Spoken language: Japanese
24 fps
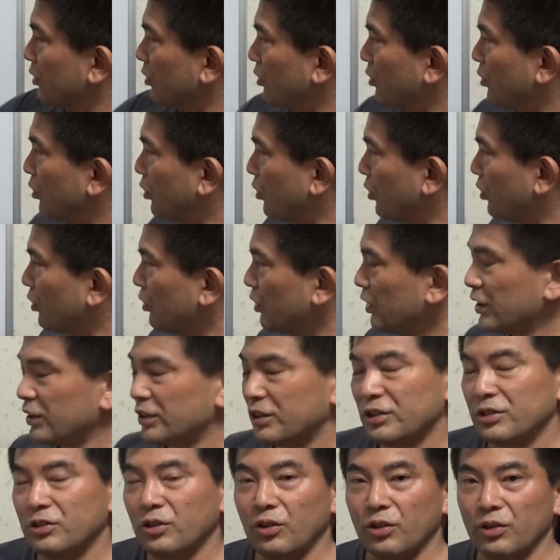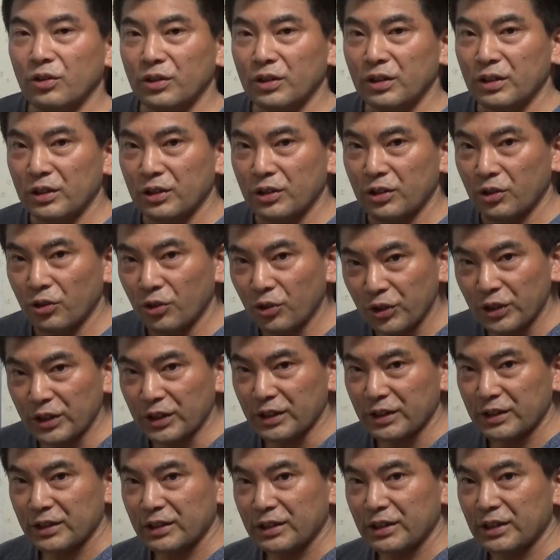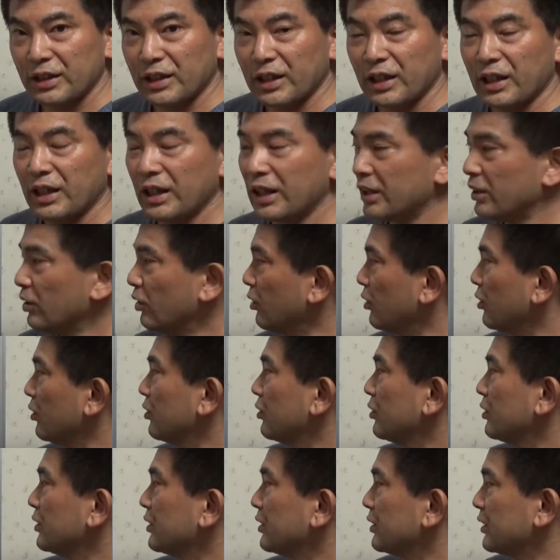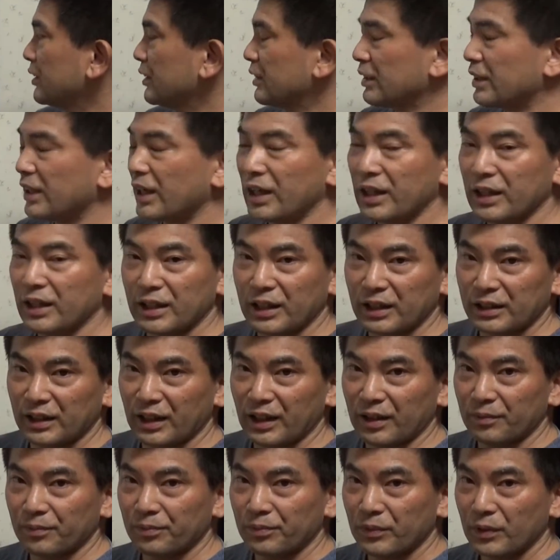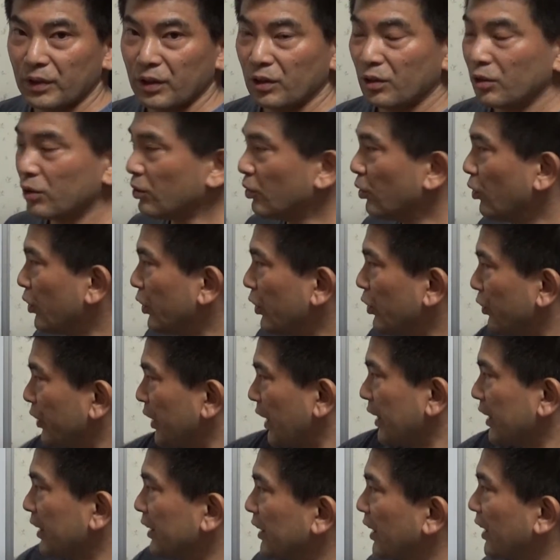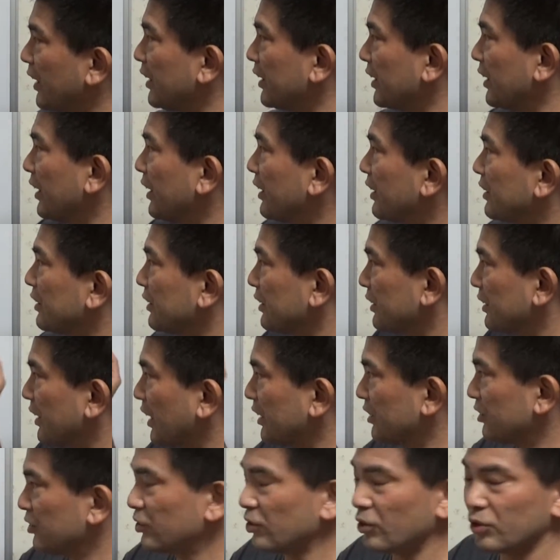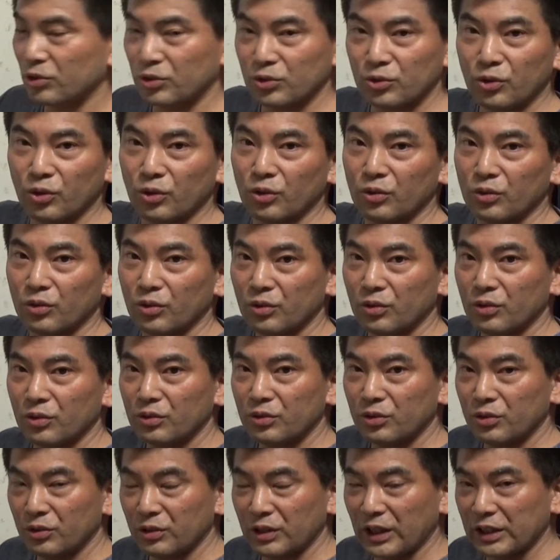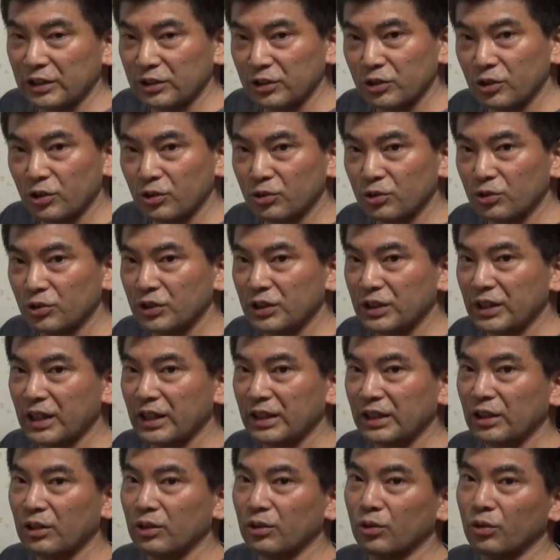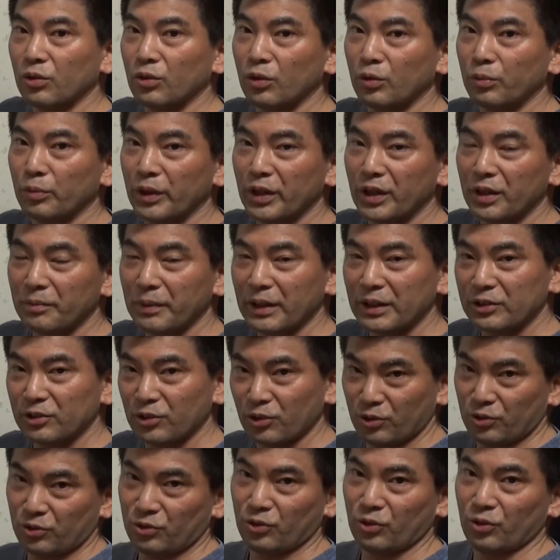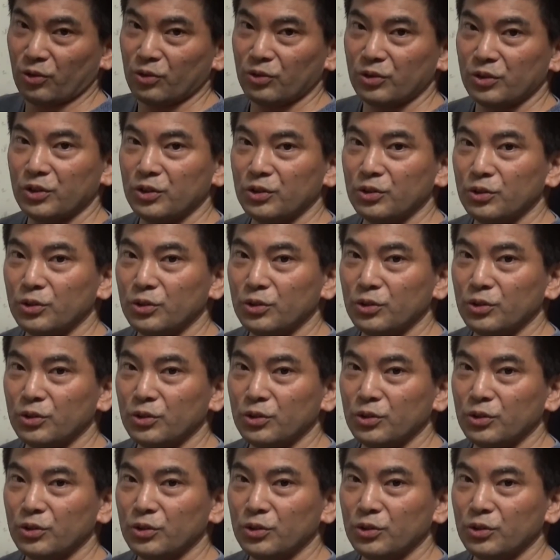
効率の良い力の使い方。これをやりたいから脱力の仕方を覚えましょうという